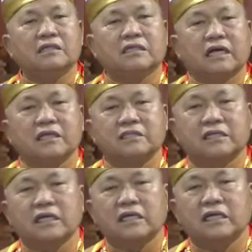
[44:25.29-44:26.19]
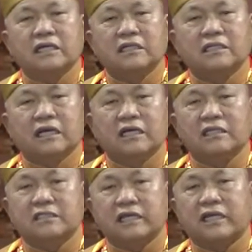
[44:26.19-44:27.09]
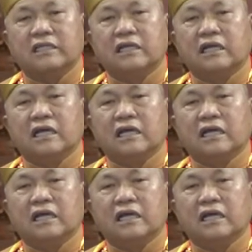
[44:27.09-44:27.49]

成圣、成贤，